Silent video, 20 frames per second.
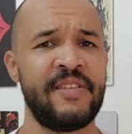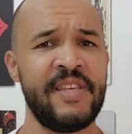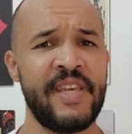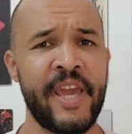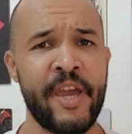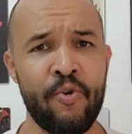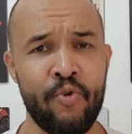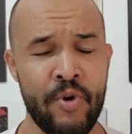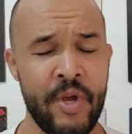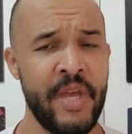que
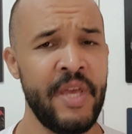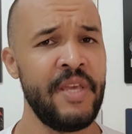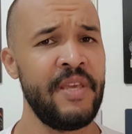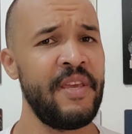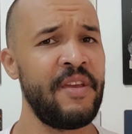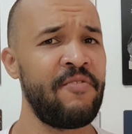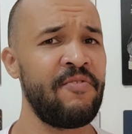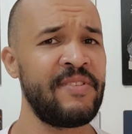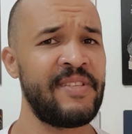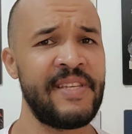eu
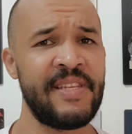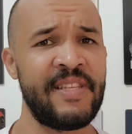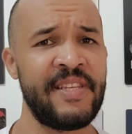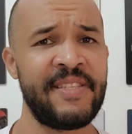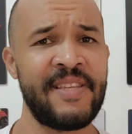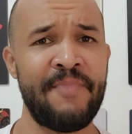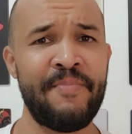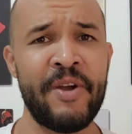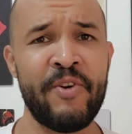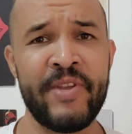e com
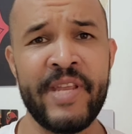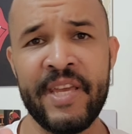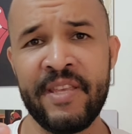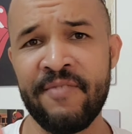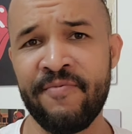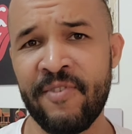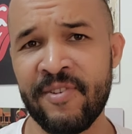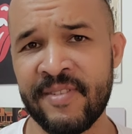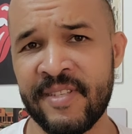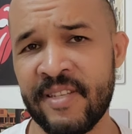certeza a maioria de
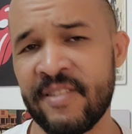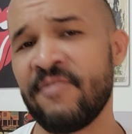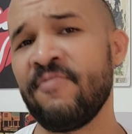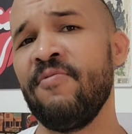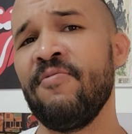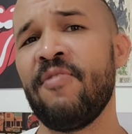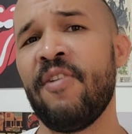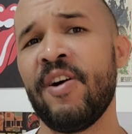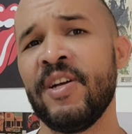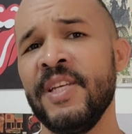vocês
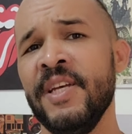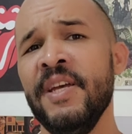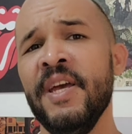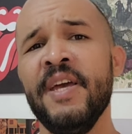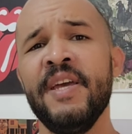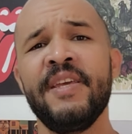concordam,